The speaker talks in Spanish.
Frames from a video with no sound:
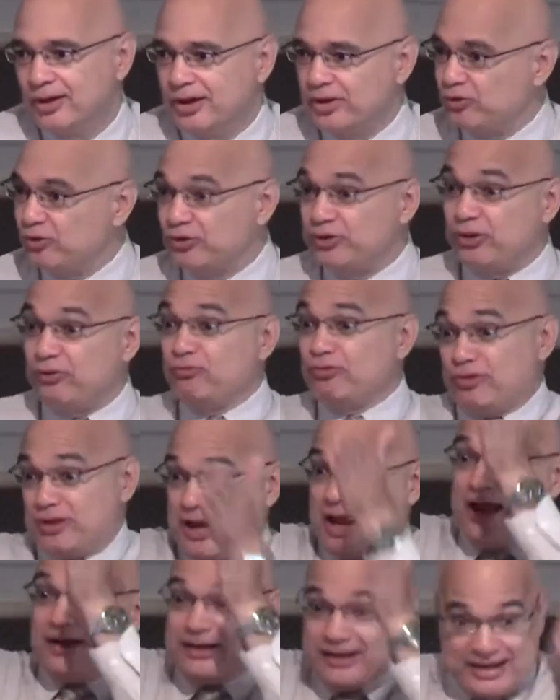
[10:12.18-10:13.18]
Y donde un
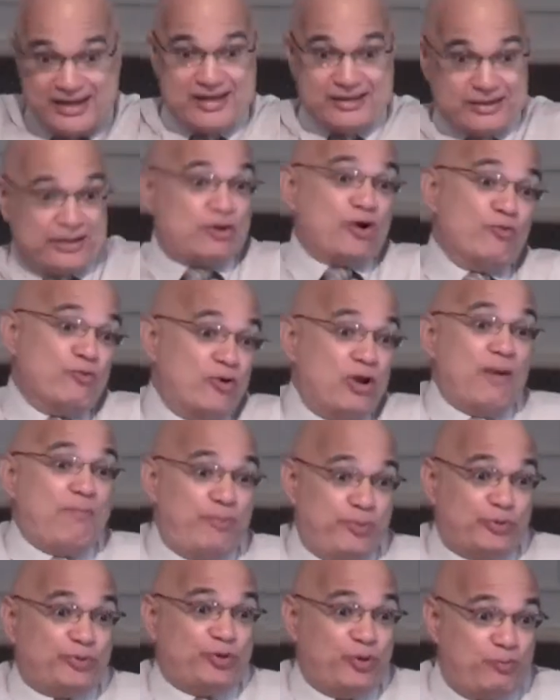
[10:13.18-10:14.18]
gran líder como el
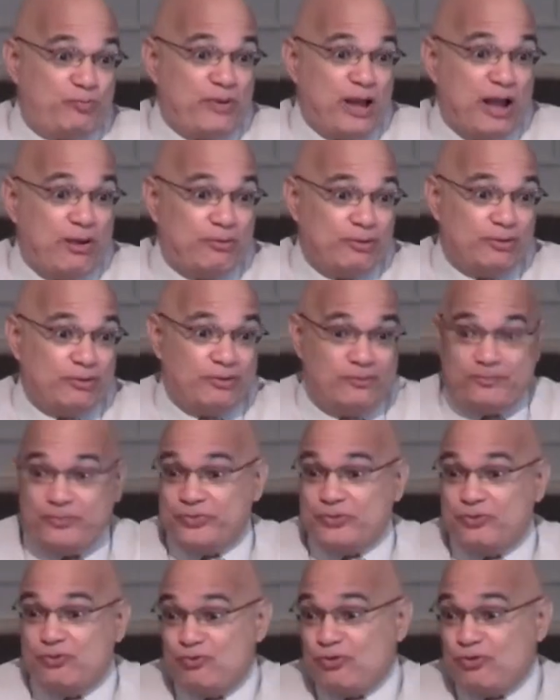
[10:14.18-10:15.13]
apóstol Pablo,